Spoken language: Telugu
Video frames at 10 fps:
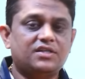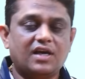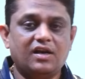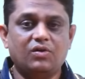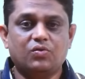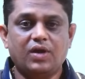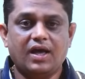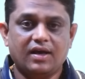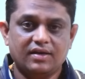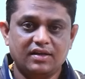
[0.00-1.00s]
దేశాలలో కూడా
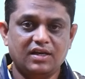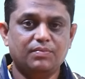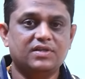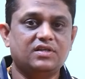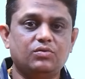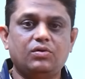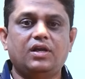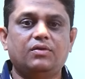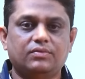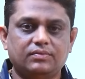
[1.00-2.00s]
ఇన్ని మసీదులు
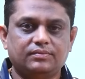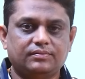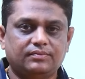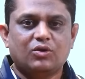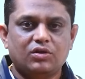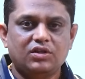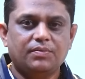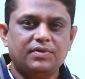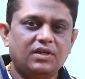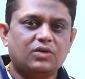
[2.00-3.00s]
లేవు
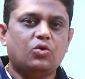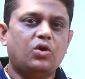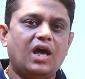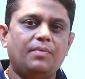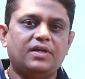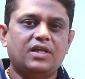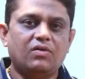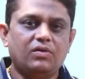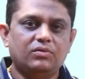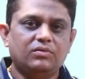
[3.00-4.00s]
కొంతమంది కుహనా
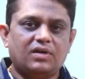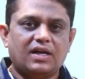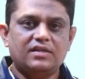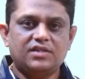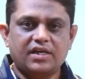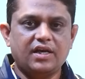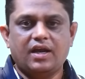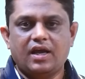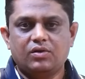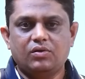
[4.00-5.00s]
మేధావులు రాజకీయ
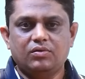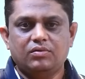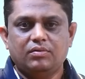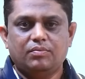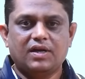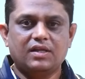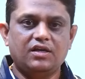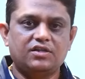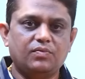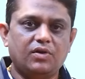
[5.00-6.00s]
నాయకులు మన
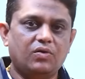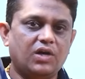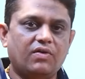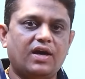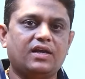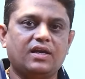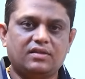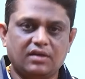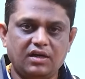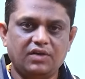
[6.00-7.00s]
దేశంలో ఉన్నవారికే
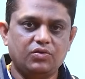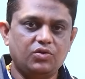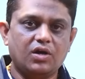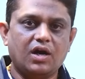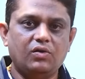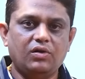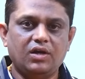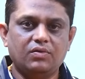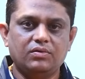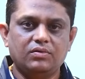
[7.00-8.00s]
తిండి ఉద్యోగాలు
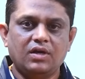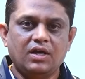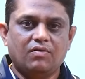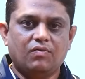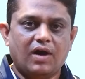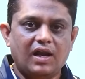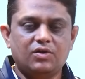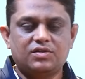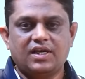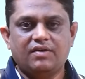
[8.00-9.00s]
లేవు వాళ్ళు
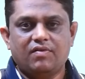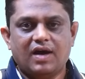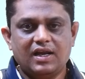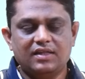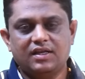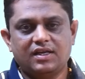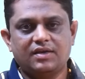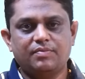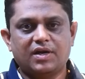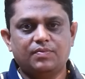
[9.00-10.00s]
వస్తే
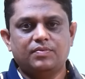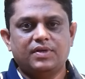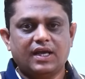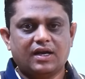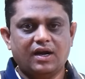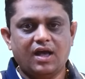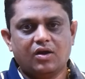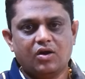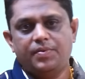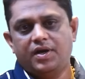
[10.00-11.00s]
వాళ్ళందరికీ మనం ఎక్కడ
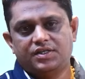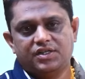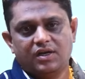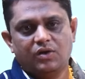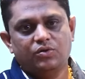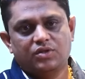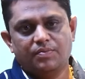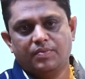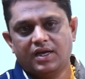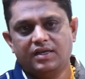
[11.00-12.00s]
అకామిడేట్
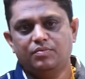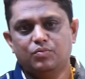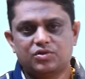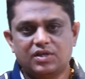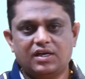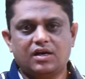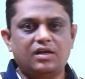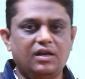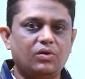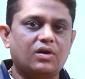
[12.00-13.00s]
చేయగలుగుతాం అని ముసలి
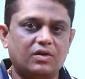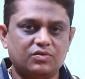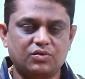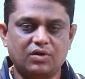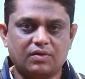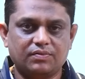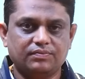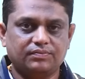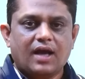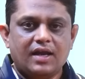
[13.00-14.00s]
కన్నీళ్లు కారుస్తున్నారు
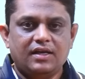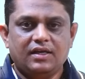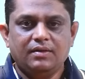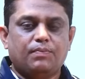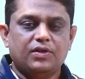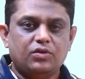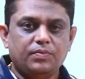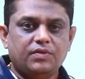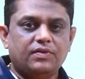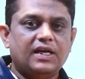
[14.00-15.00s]
కానీ
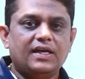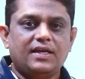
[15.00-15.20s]
పంతొమ్మిది వందల